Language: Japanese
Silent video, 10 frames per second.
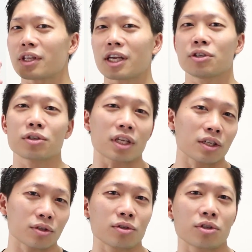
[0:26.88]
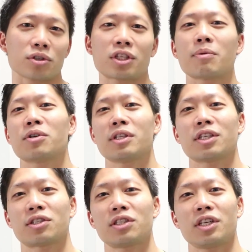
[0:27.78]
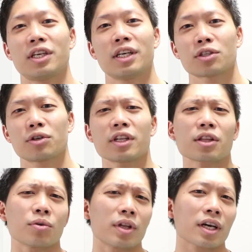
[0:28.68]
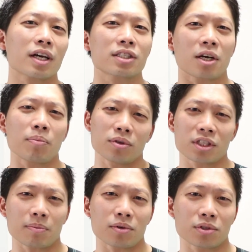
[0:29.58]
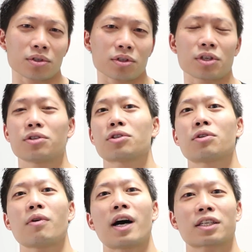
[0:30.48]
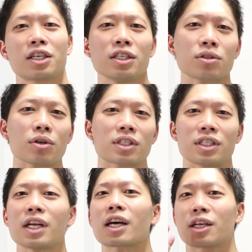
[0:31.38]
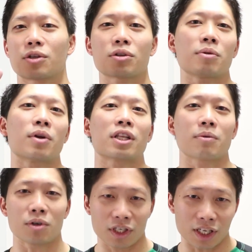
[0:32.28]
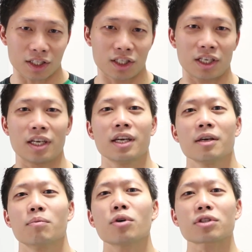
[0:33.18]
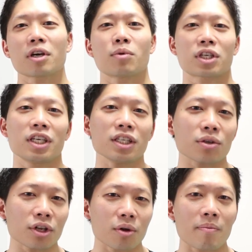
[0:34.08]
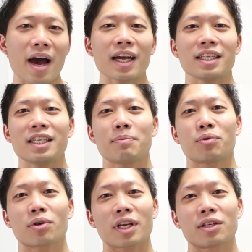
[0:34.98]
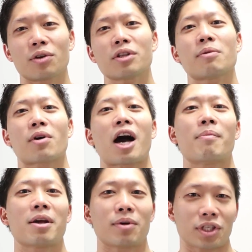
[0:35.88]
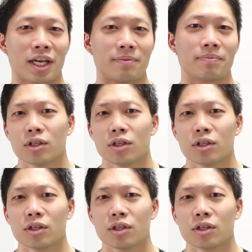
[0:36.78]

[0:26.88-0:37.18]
んで有酸素運動してもいいですしそれだとお腹がチャポンチャポンするという人は筋トレしながら飲んでもらってもいいですしもしくはも筋トレの前にプロテイン飲んでも構いません